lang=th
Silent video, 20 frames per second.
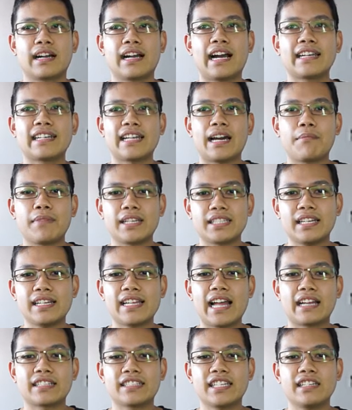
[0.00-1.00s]
การทำอะไรสัก
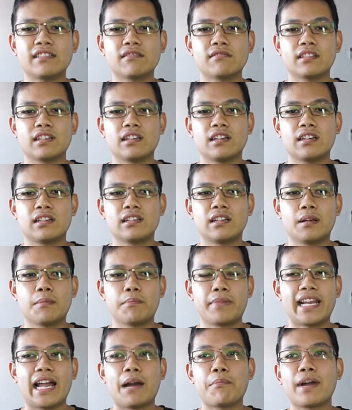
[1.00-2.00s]
อย่างเช่น
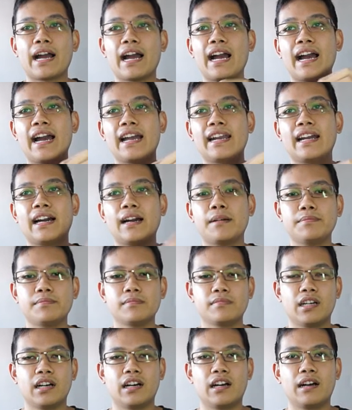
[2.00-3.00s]
ไปทำงานนะครับ
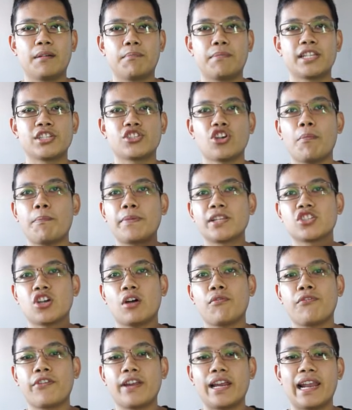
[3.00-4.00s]
เป็นจ็อบเป็นจ็
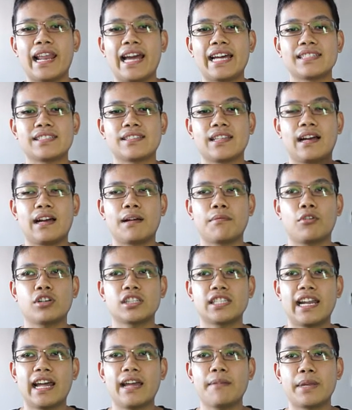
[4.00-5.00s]
อบฟรีแลนซ์นะครับก็
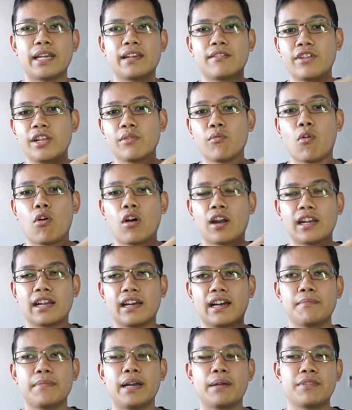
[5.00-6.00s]
จะได้เป็นรีวอร์ด
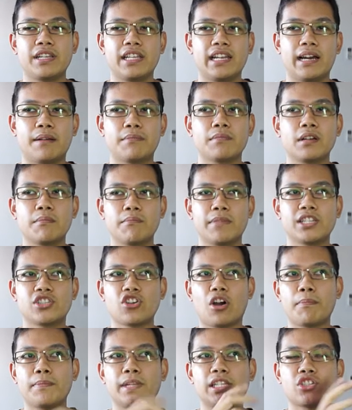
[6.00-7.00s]
นะครับแบบนี้นะครับ เป็น
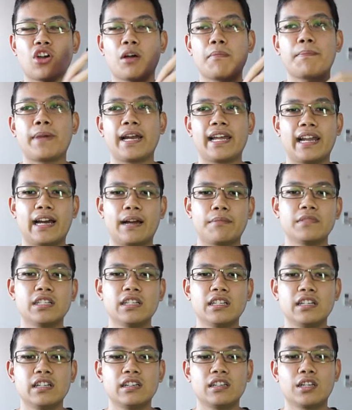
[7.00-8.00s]
จ็อบเป็นจ็อบไปนะครับ
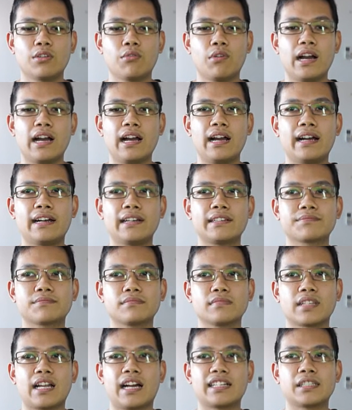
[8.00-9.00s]
หรือว่า
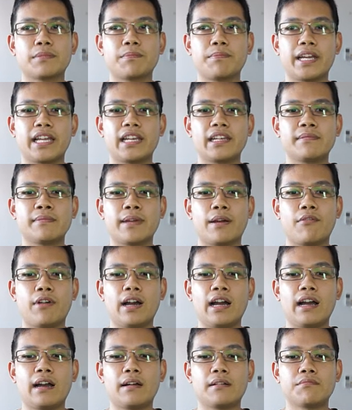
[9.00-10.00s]
อาจจะเป็นแบบ
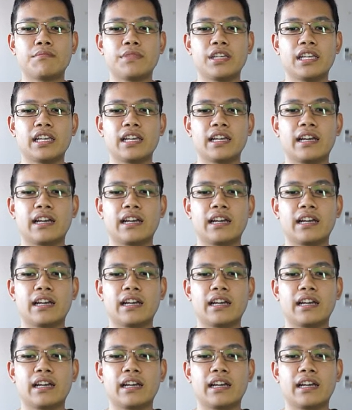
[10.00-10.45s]
ว่ามี